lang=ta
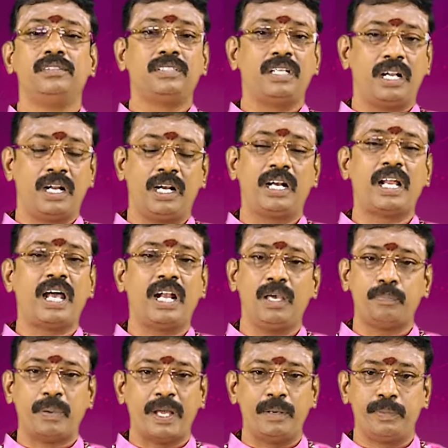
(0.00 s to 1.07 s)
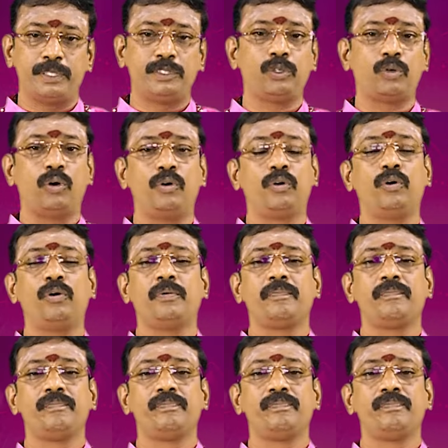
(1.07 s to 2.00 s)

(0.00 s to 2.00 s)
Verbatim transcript: இந்த நல்ல நாளை பயன்படுத்தி கொள்ளணும்